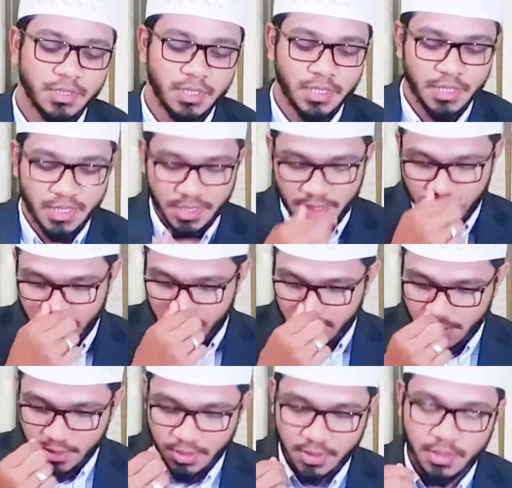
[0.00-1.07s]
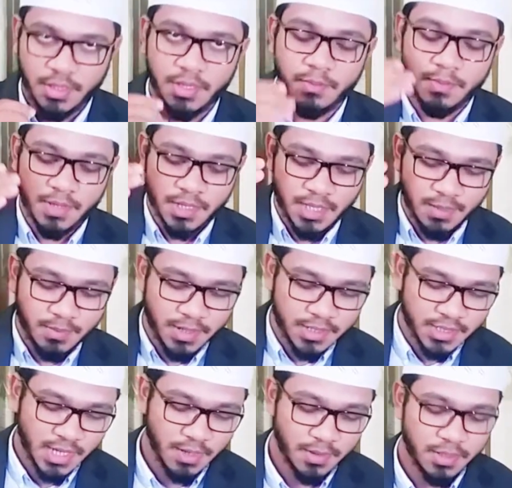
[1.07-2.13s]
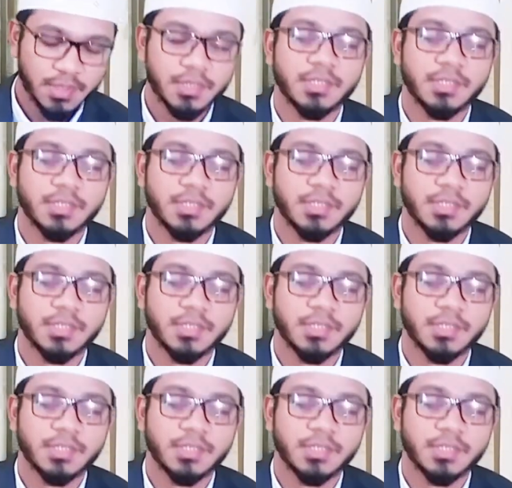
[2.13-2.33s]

যে এই এই বেদ আবার চার